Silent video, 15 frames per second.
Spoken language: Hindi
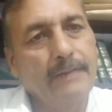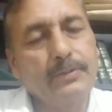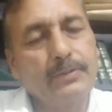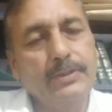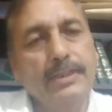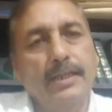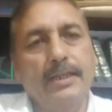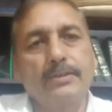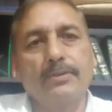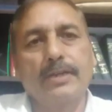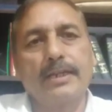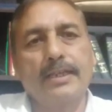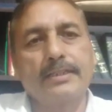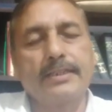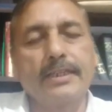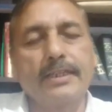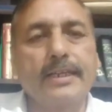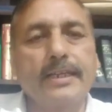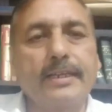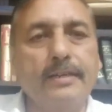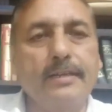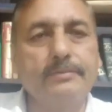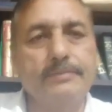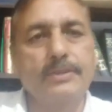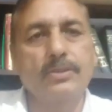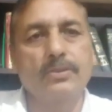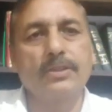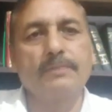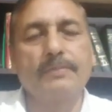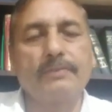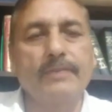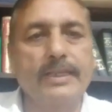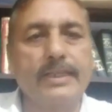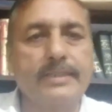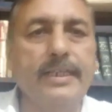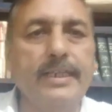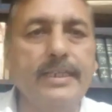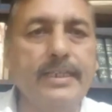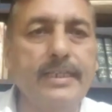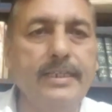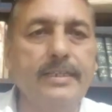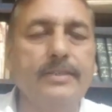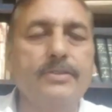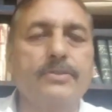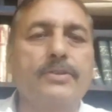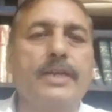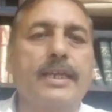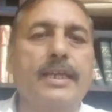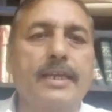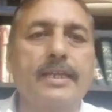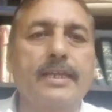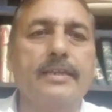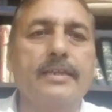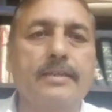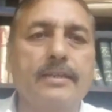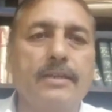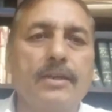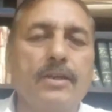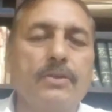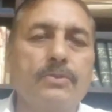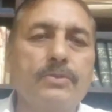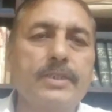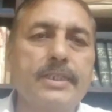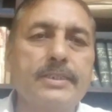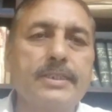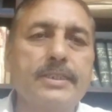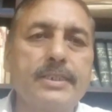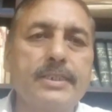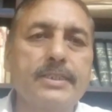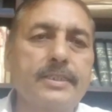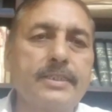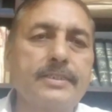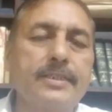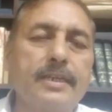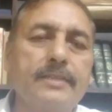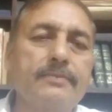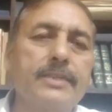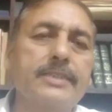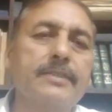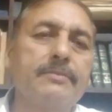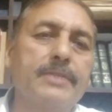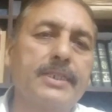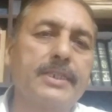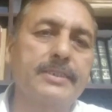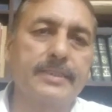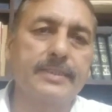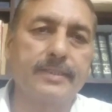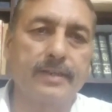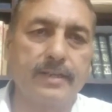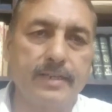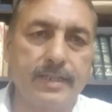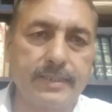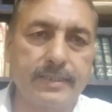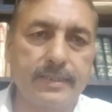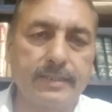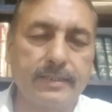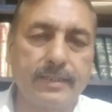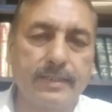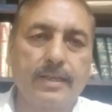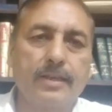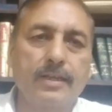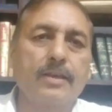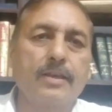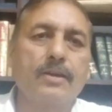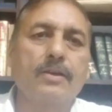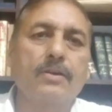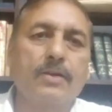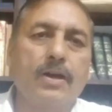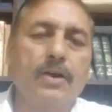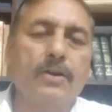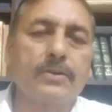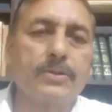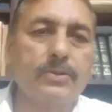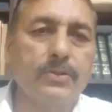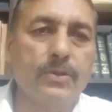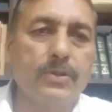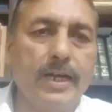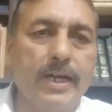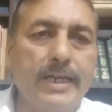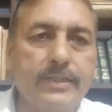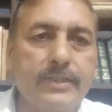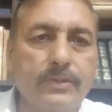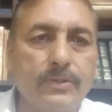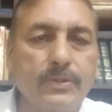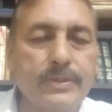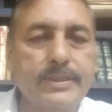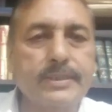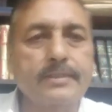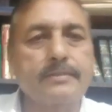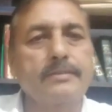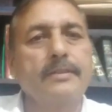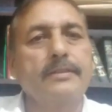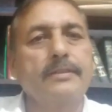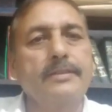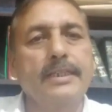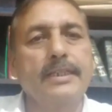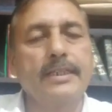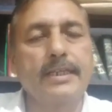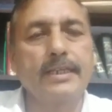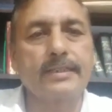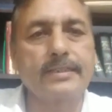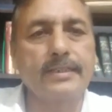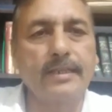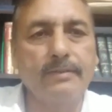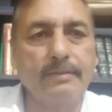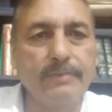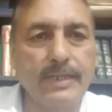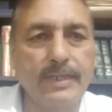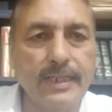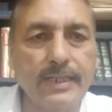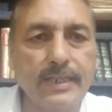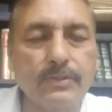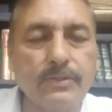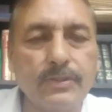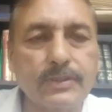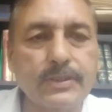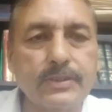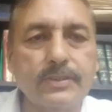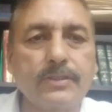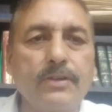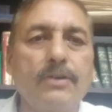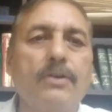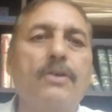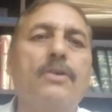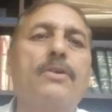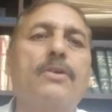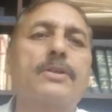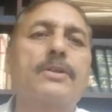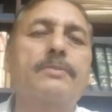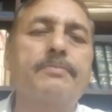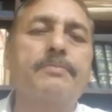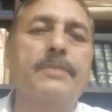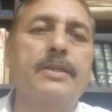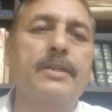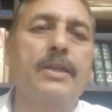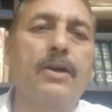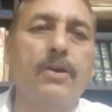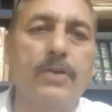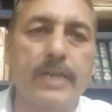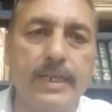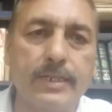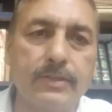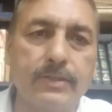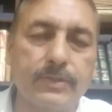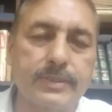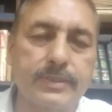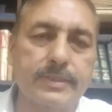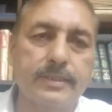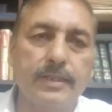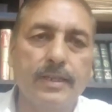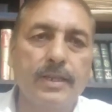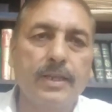आपको याद होगा नाजरीन कराम चौधरी परवेज़ लाई जो हैं उनके जजेस के साथ वैसे बड़े अच्छे तलकात हैं और दो हाई कोर्ट्स यानी कि इस्लामाबाद हाई कोर्ट्स और लाहौर हाई कोर्ट्स